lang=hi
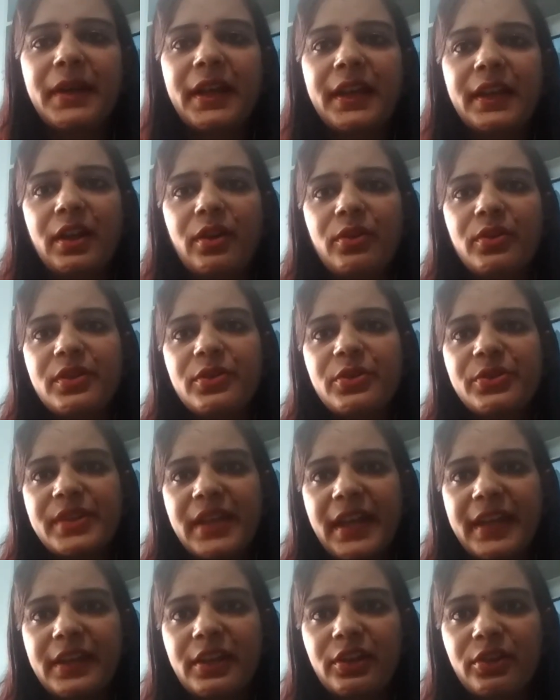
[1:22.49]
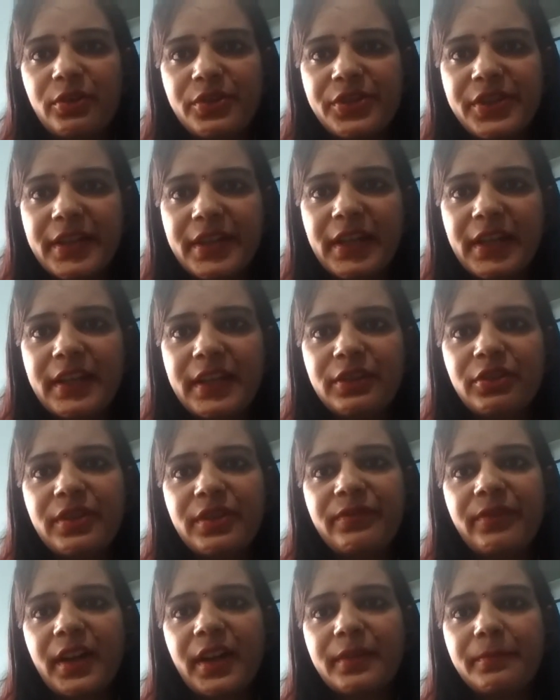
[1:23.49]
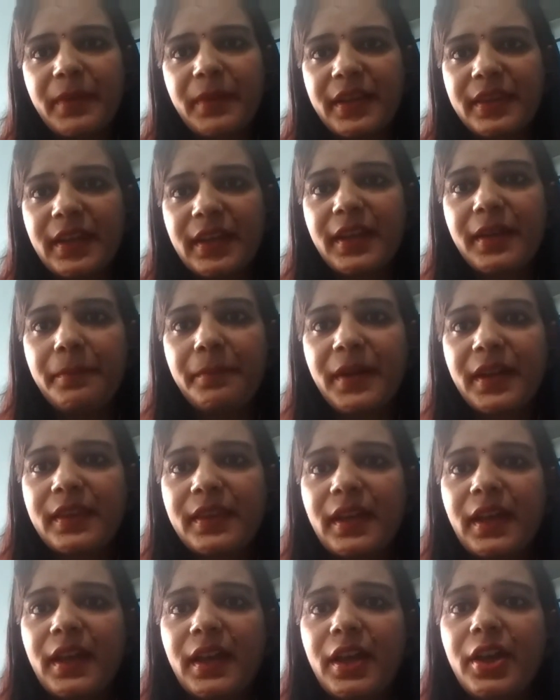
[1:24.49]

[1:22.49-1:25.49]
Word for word: महिलाओं को साइकोलॉजिकली तो इफेक्ट पड़ता ही पड़ता